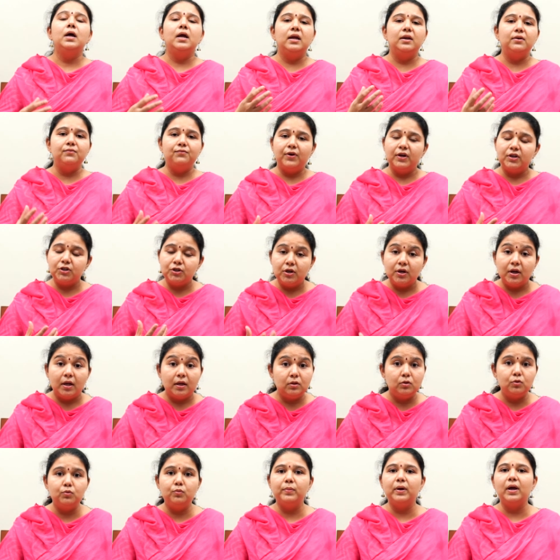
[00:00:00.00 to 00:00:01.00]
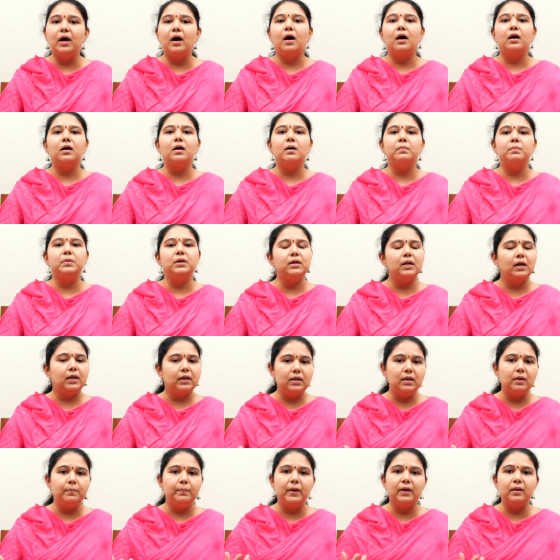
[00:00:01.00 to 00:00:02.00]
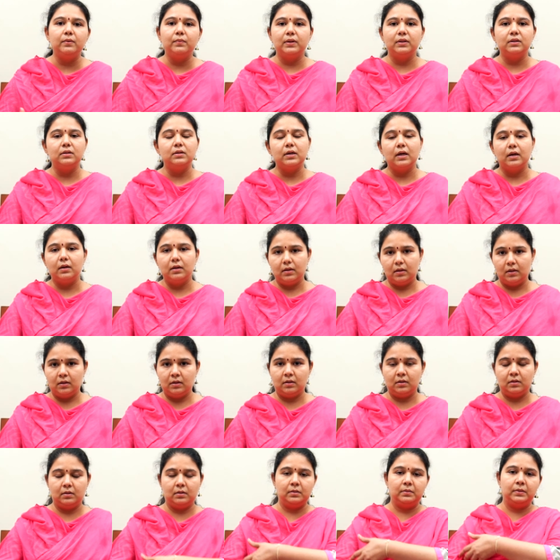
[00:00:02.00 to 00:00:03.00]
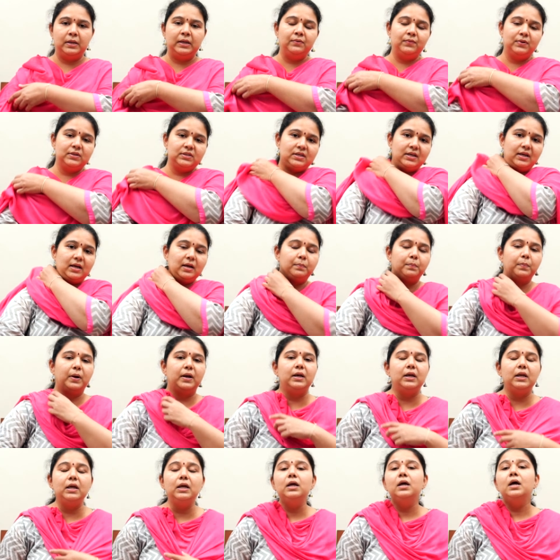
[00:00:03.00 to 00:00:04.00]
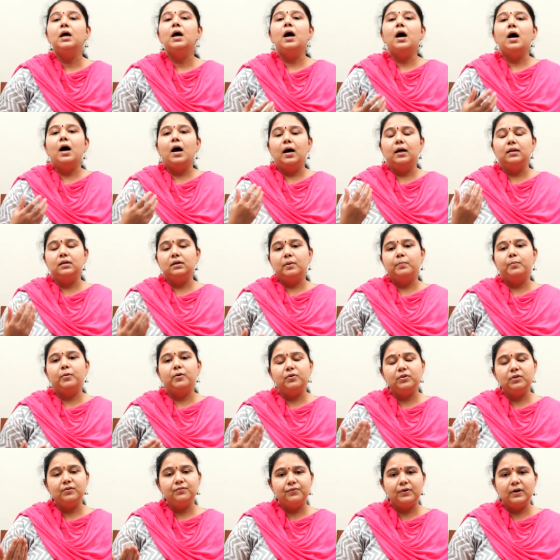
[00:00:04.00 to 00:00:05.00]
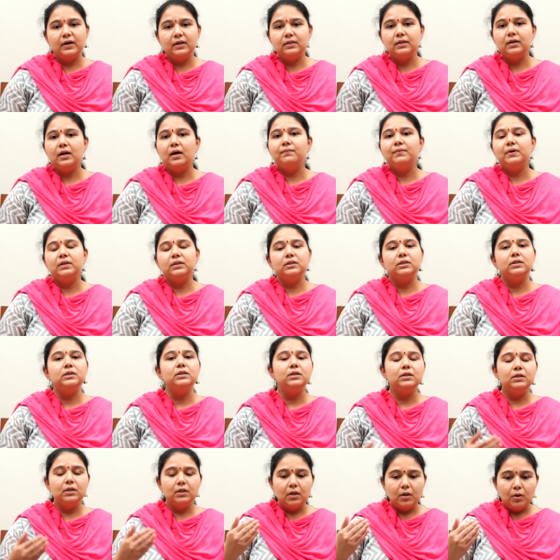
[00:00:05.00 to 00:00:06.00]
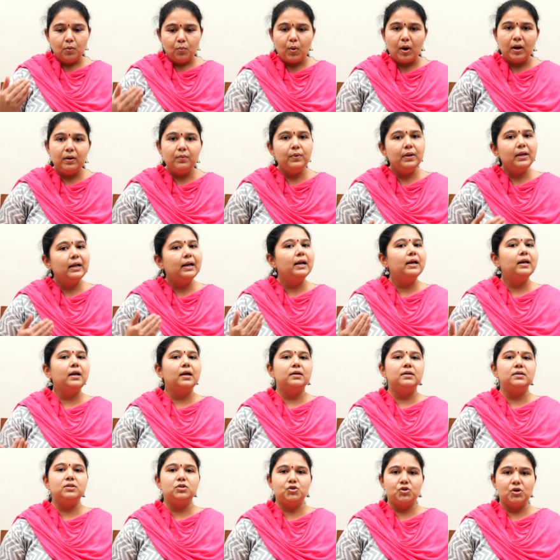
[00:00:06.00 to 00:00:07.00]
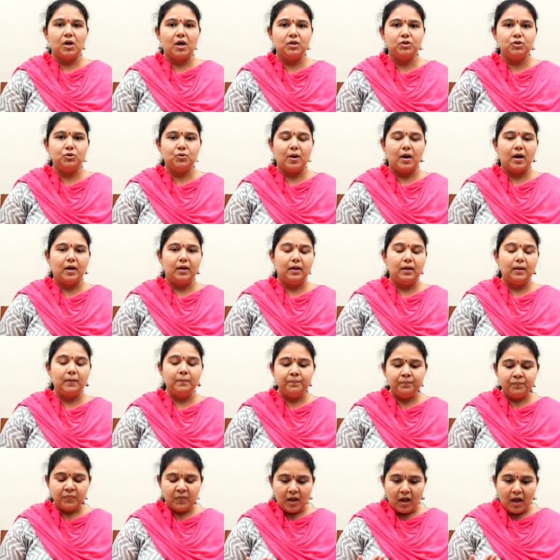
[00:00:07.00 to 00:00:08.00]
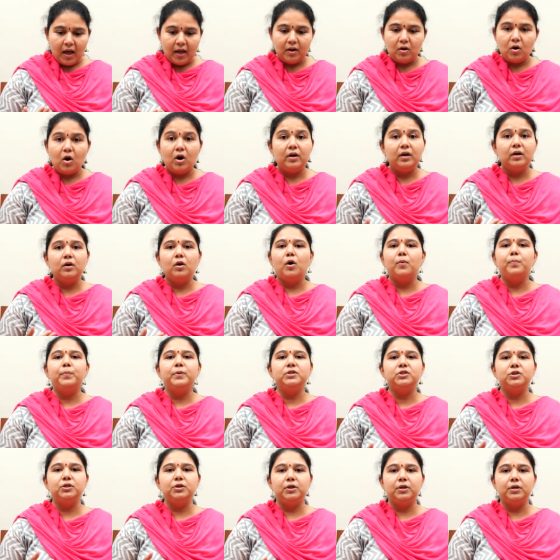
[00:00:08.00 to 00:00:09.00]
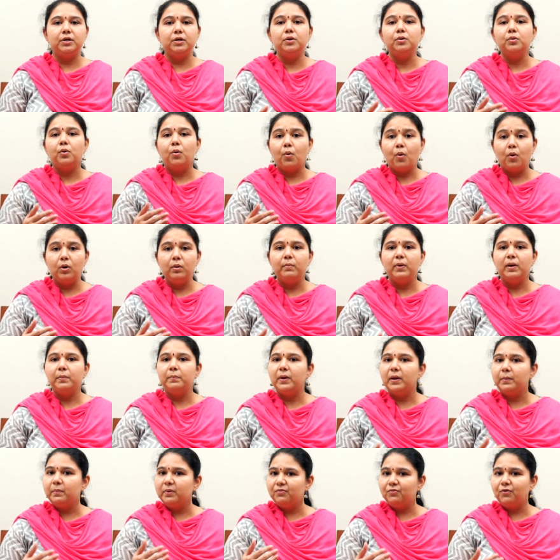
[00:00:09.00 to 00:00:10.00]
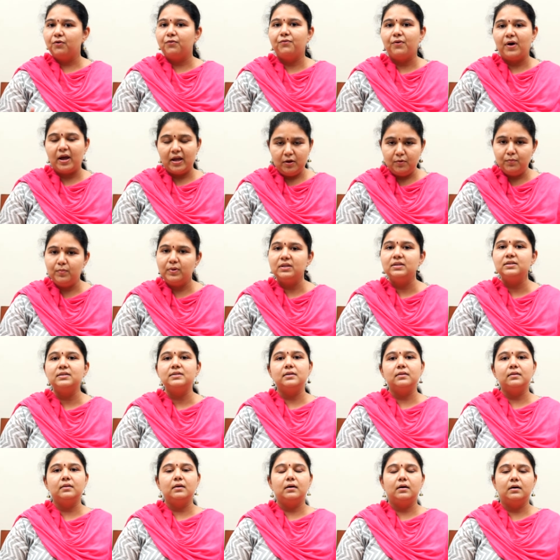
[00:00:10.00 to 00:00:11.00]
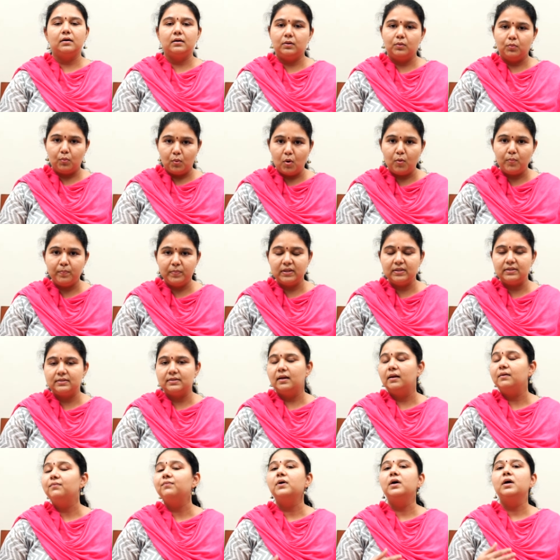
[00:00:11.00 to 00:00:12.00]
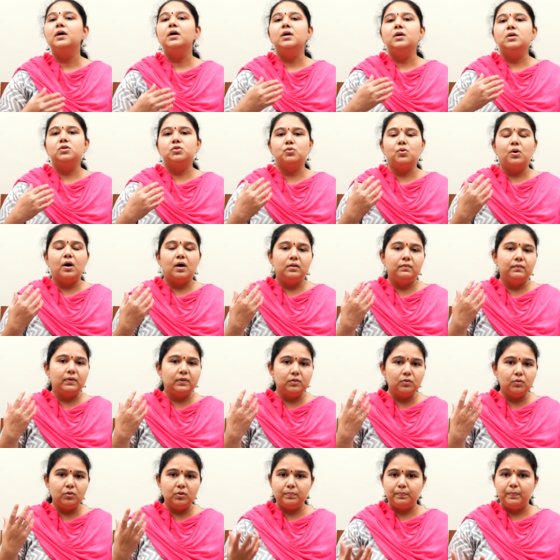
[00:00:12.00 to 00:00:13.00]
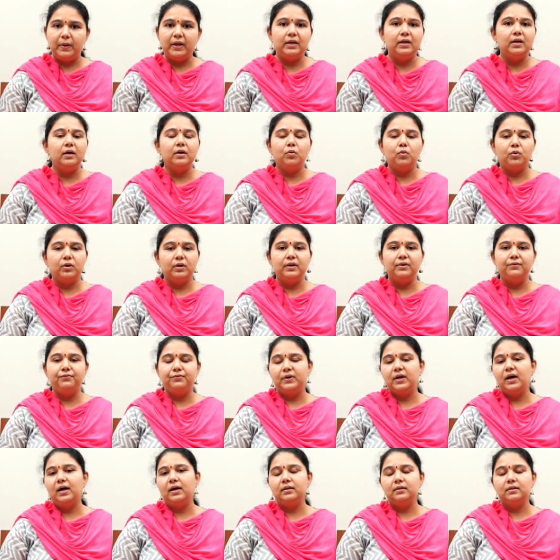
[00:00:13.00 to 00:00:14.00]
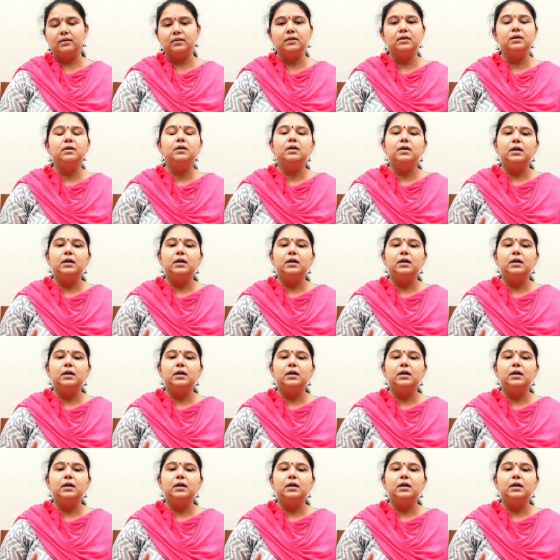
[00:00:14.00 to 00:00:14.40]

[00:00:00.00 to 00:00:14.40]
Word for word: இன்ஃபெக்ஷன் எதுவுமே ஆகாமல் நிறைய பேர் வந்து இன்வெஸ்டிகேட் பண்ணி அதுக்கப்புறம் வந்து ஃபர்தராக வந்து ஒன் வீக்கில் நான் டிஸ்சார்ஜும் ஆனேன் ஐ காட் அன் ஆப்பர்ச்சுனிட்டி டு ஹோல் மை பேபி ஃபார் ஃபைவ் மந்த்ஸ் இந்த ஓம் வித் செல்ஃப் ஸோ அது வந்து ஒரு பெரிய ஒரு கிஃப்டாக இருந்தது